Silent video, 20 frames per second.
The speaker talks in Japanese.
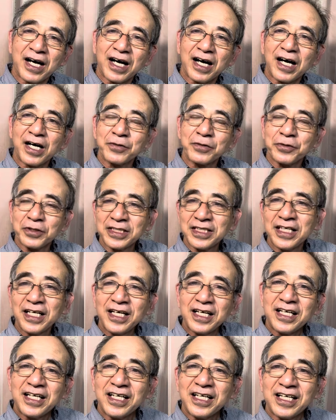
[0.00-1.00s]
あ本当に、
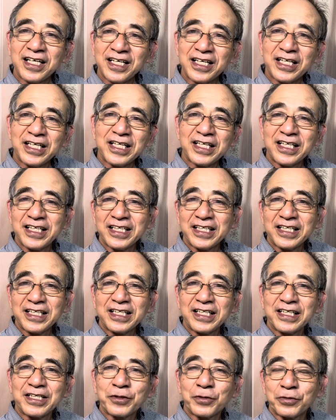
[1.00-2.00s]

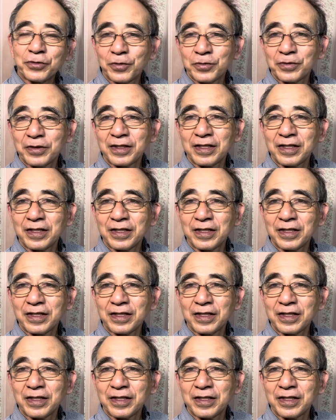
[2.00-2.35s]
えー、この、